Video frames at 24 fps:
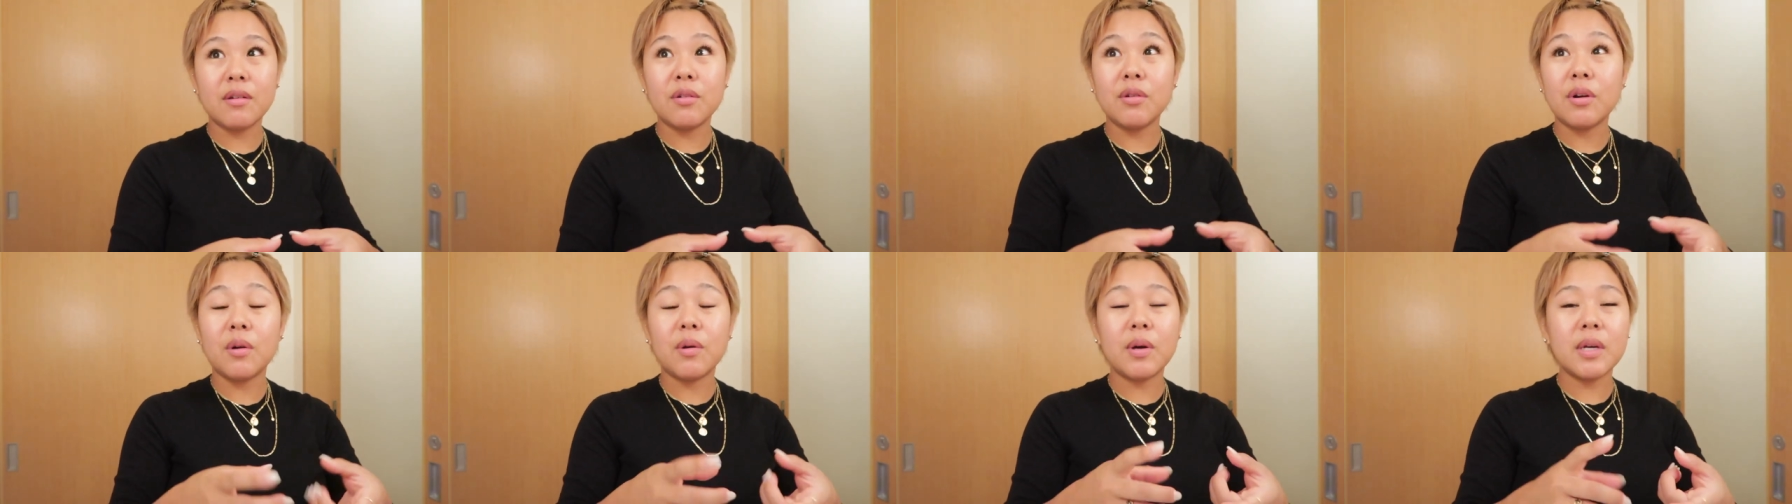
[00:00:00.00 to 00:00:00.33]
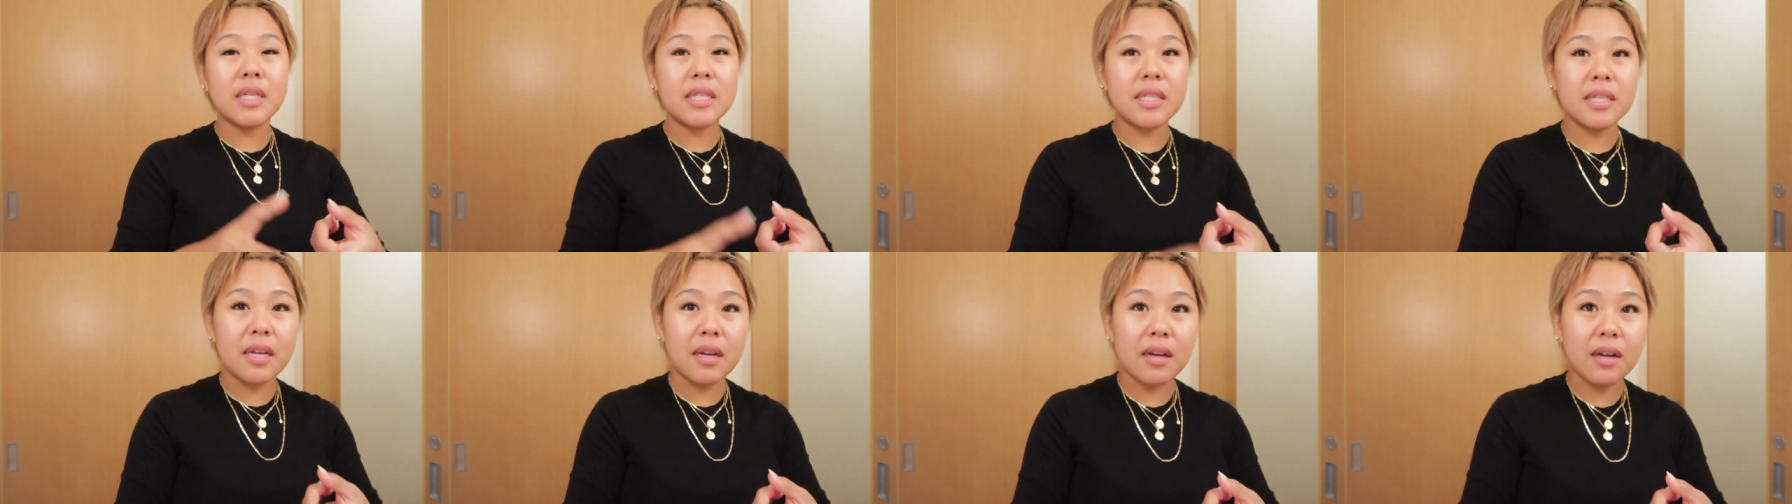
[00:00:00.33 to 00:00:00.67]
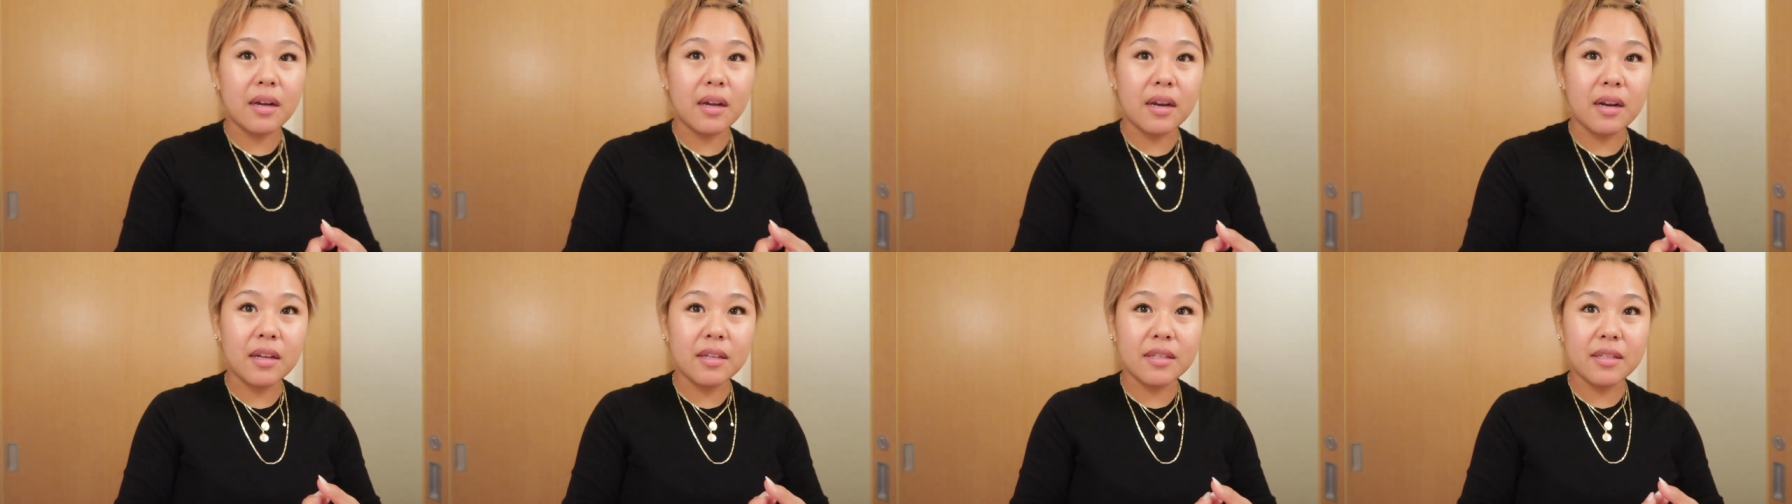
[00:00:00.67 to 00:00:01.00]
クロワッサン
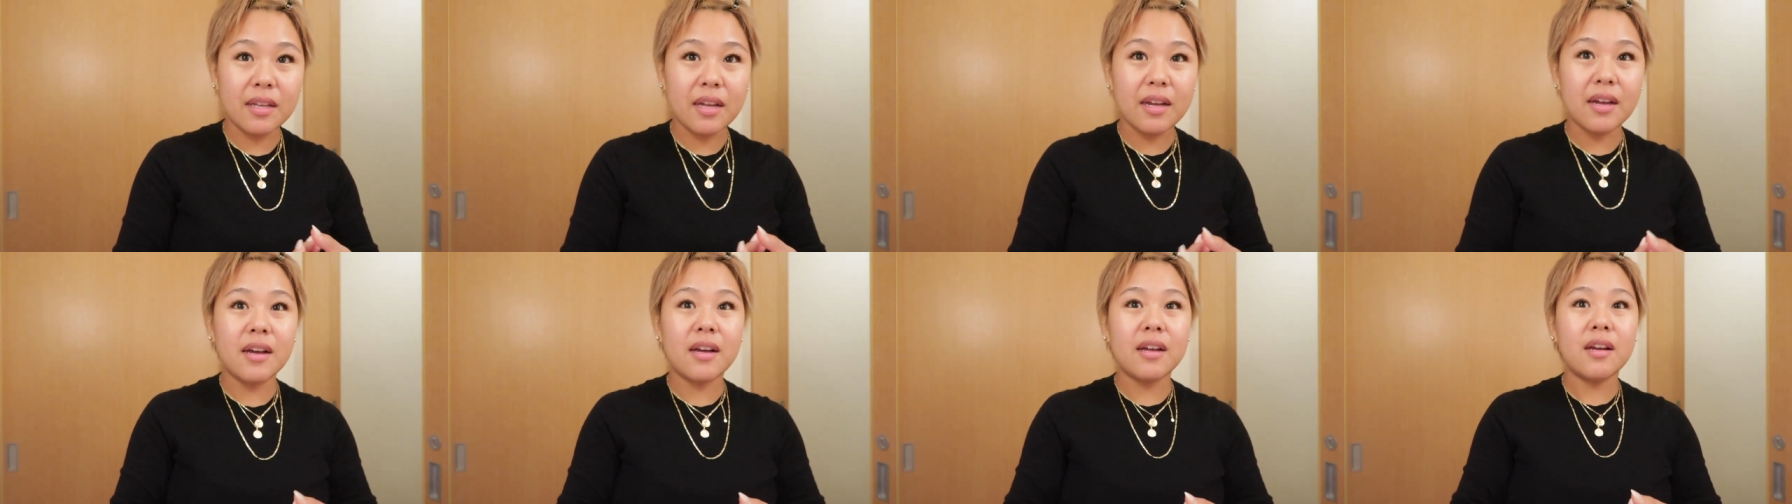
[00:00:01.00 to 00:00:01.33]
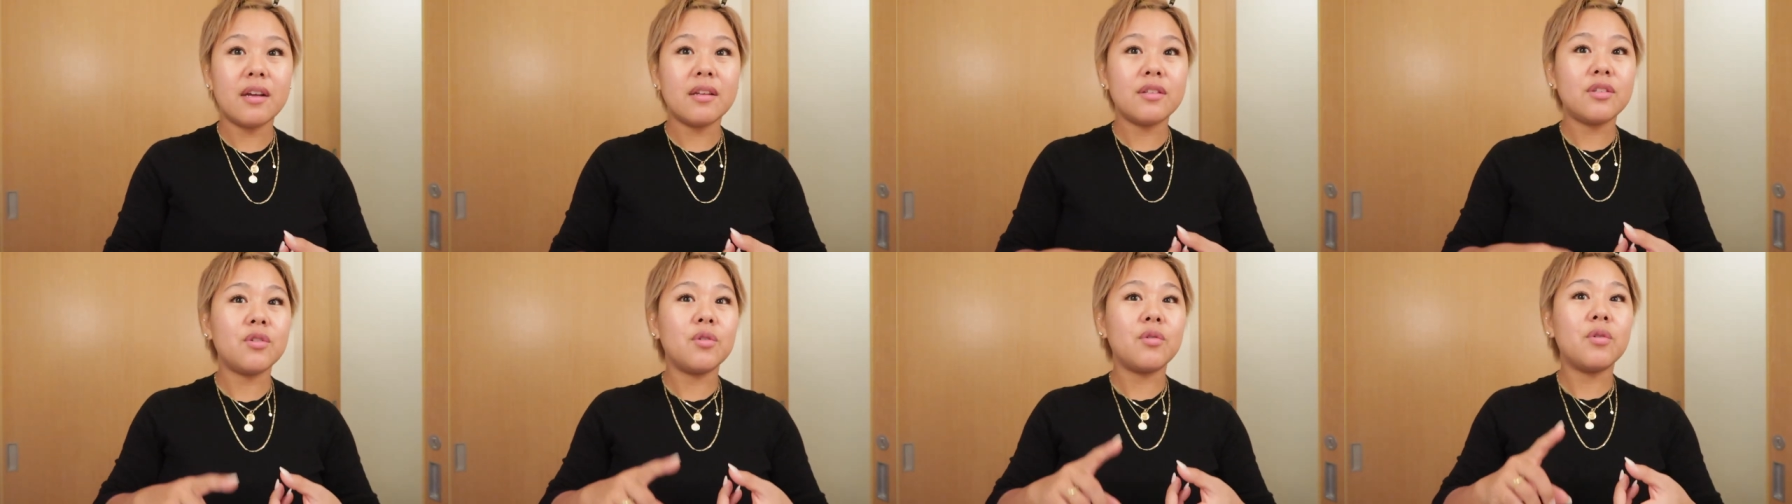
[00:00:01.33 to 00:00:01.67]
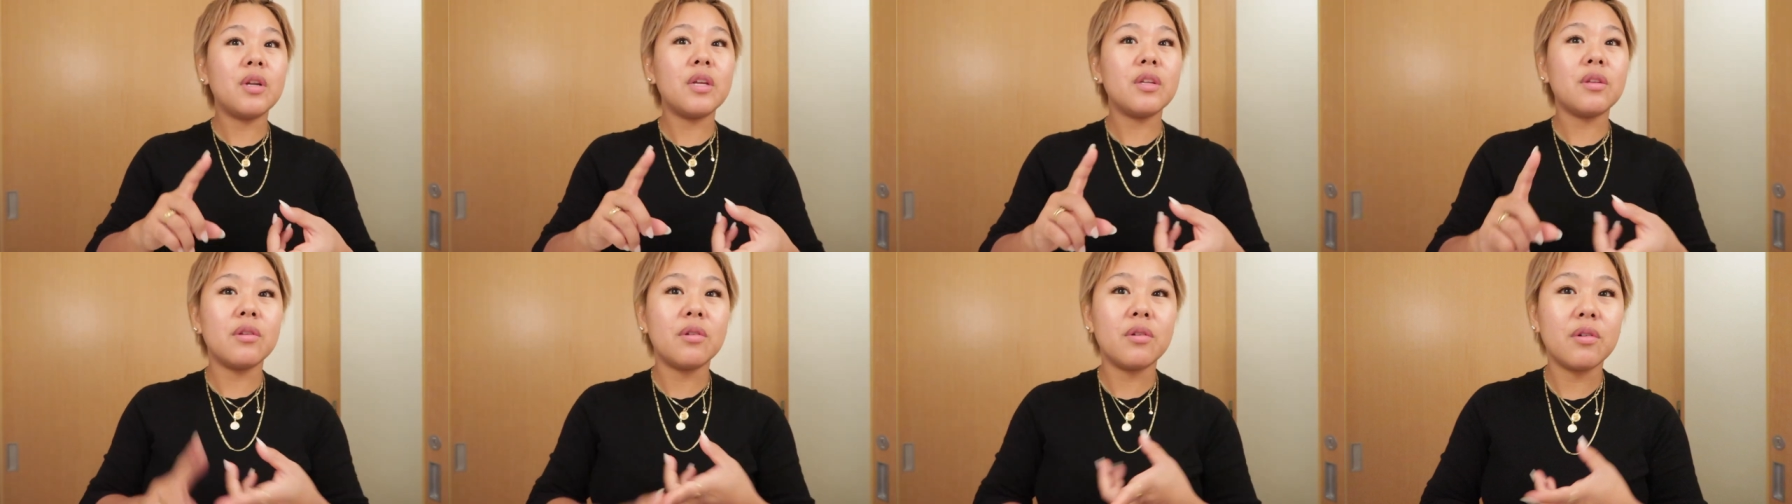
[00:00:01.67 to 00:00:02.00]
からさ
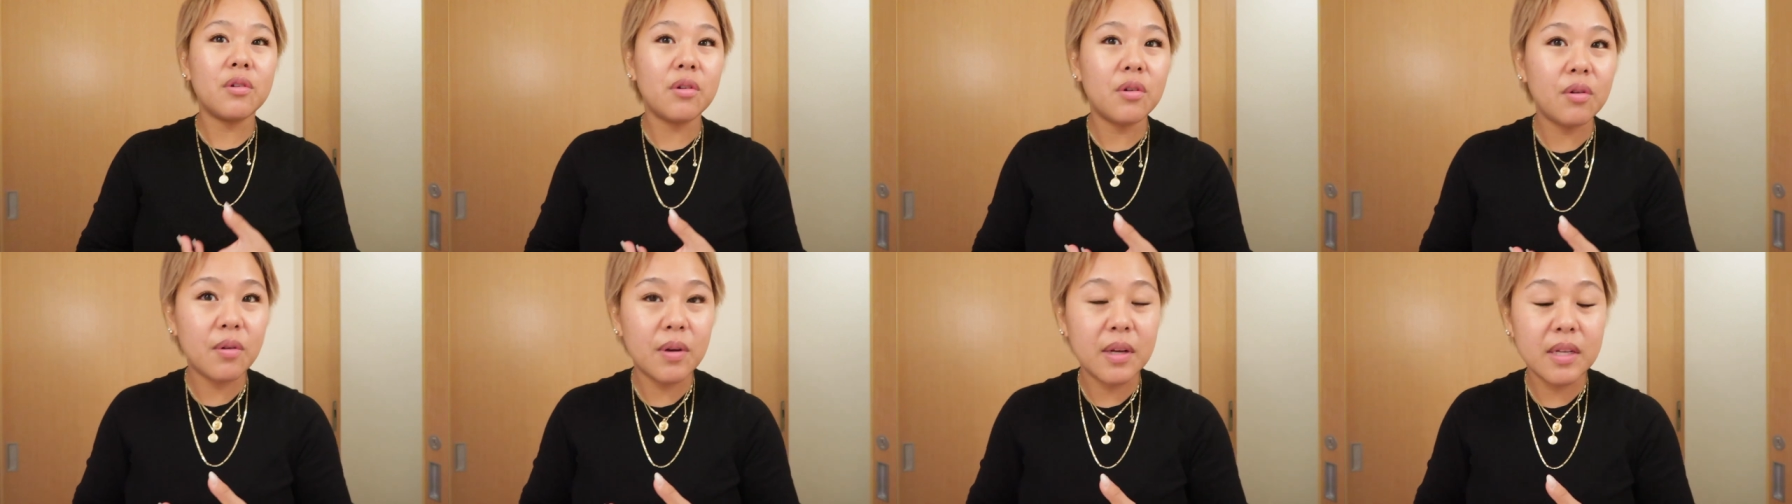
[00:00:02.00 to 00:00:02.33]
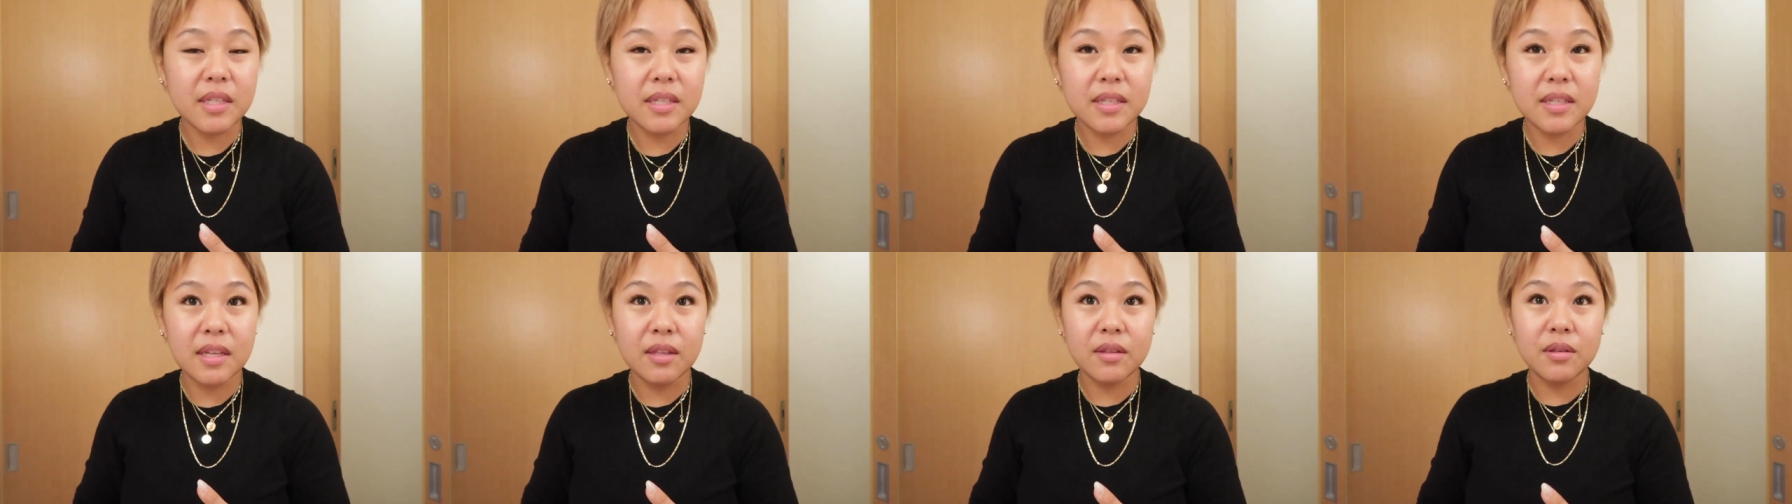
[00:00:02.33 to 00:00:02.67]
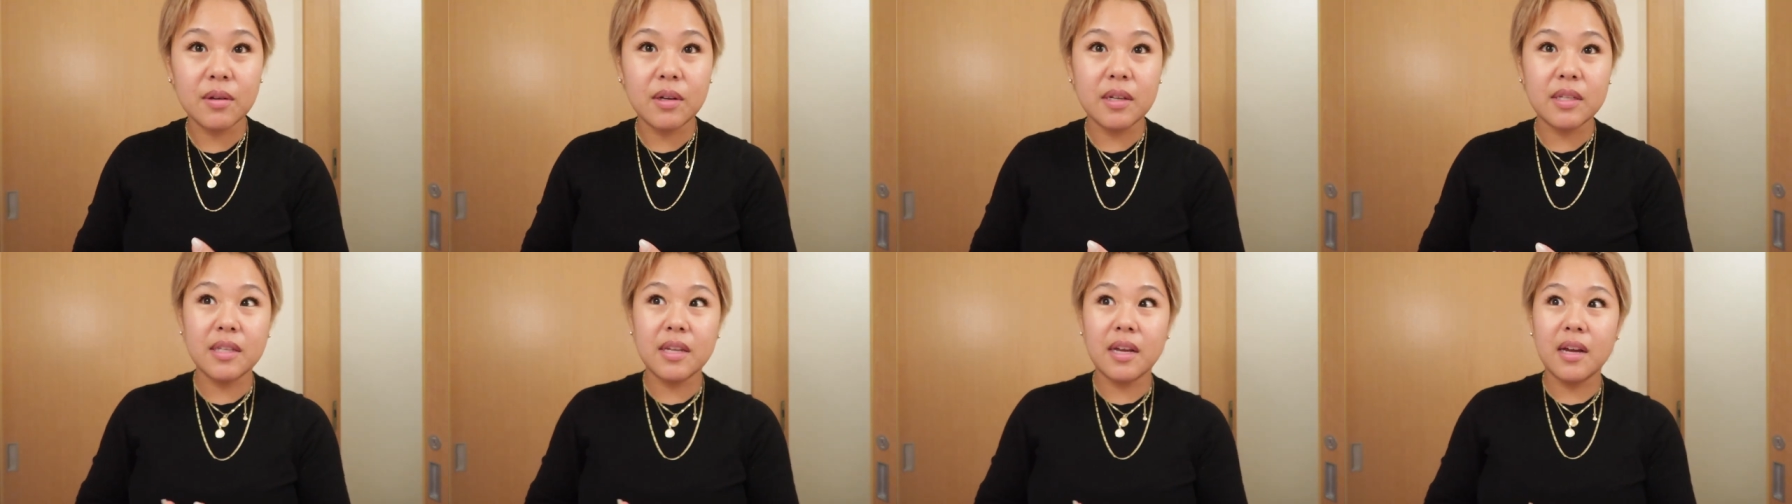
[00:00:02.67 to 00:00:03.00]
チョコレートのクロワッサン
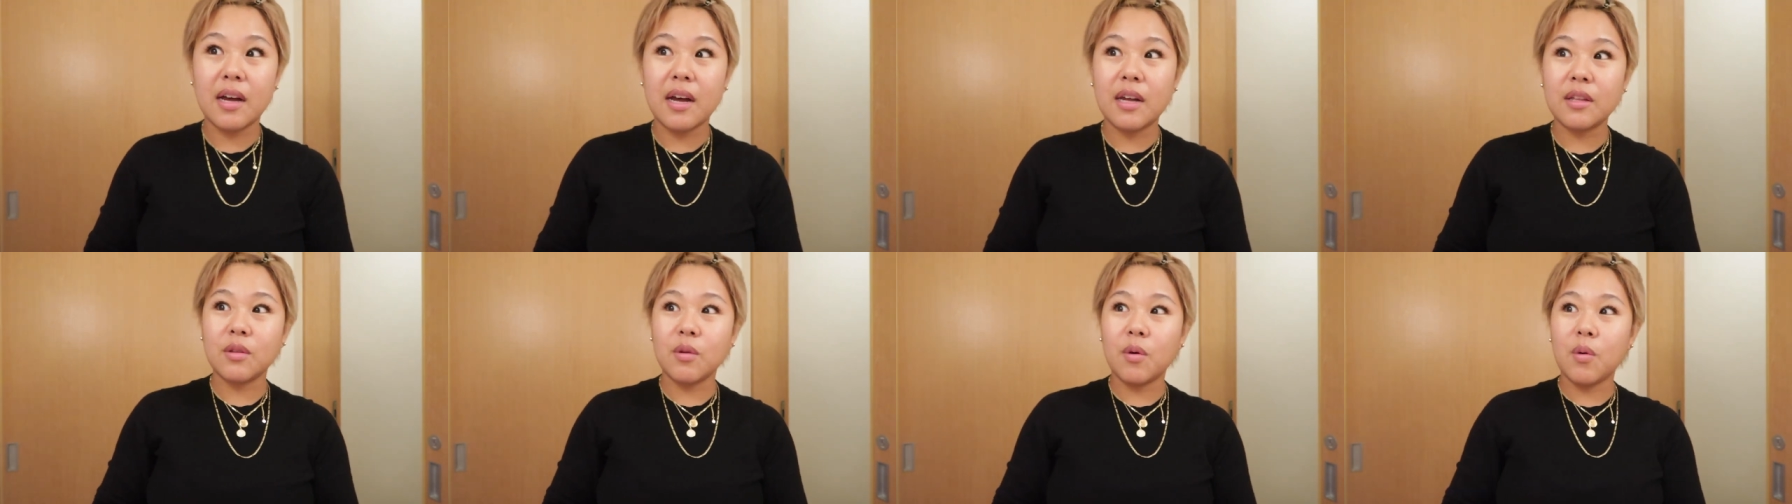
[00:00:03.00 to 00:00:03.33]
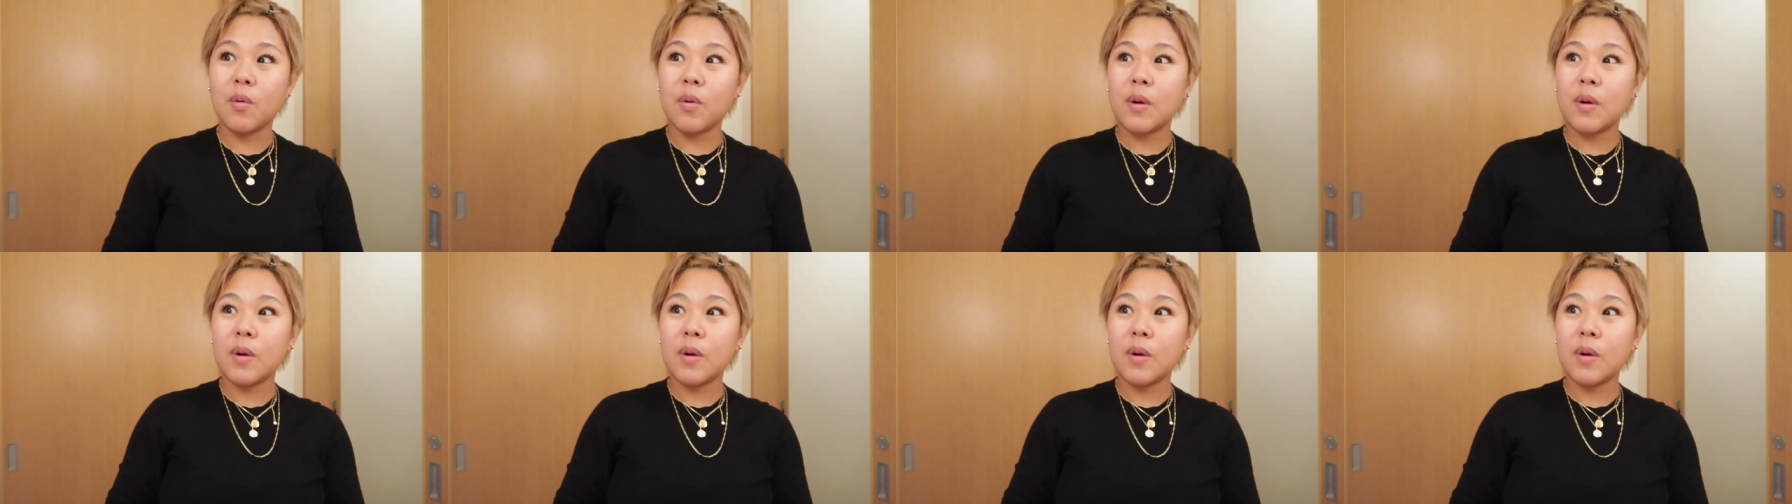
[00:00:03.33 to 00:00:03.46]
とかさあと